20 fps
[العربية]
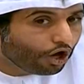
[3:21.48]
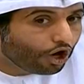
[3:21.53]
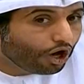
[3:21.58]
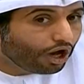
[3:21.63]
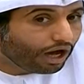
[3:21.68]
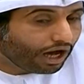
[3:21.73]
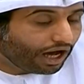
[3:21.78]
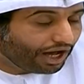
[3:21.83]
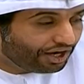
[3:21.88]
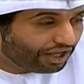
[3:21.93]

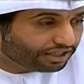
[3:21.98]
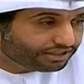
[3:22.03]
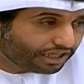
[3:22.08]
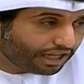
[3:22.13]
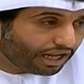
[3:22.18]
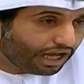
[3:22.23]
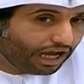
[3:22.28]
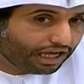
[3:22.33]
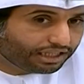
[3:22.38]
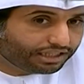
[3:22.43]
انا
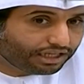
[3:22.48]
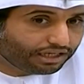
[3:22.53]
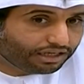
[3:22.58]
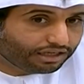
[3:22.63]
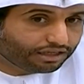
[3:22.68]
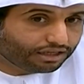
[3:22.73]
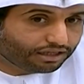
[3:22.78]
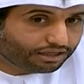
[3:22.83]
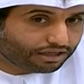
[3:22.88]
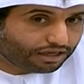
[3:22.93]
صراحه
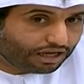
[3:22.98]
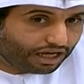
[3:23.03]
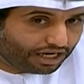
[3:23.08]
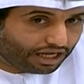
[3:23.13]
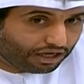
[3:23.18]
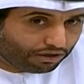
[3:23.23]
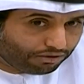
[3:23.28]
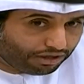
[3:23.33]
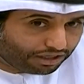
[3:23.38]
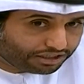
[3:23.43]
انا
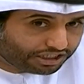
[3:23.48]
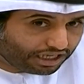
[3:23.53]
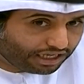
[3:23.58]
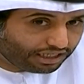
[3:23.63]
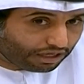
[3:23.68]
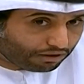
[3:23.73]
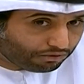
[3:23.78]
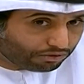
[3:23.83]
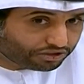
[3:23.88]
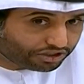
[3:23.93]
اقول لك شيء
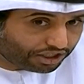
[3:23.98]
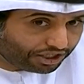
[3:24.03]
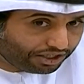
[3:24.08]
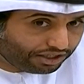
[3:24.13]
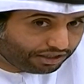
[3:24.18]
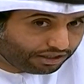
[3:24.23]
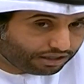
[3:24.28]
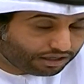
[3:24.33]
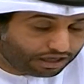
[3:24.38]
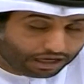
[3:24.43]
اكون
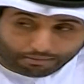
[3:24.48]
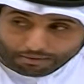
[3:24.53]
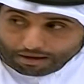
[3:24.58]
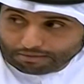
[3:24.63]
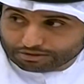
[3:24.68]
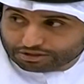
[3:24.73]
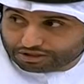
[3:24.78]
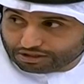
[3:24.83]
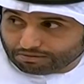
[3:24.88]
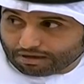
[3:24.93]
صريح امام
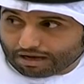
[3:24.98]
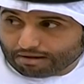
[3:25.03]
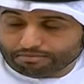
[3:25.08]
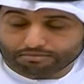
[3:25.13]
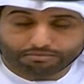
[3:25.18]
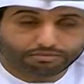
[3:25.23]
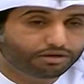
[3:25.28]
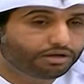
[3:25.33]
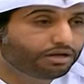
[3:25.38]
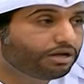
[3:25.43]
الشباب
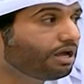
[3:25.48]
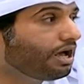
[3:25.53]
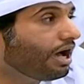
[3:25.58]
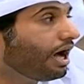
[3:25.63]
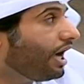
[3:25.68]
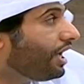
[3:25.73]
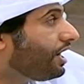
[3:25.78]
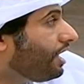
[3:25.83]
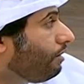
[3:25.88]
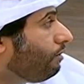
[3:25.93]

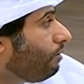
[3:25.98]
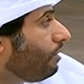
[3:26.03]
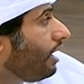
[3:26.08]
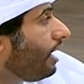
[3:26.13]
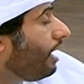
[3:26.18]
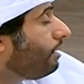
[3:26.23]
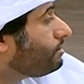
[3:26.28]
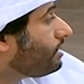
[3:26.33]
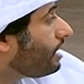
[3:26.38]
انا وعبد الله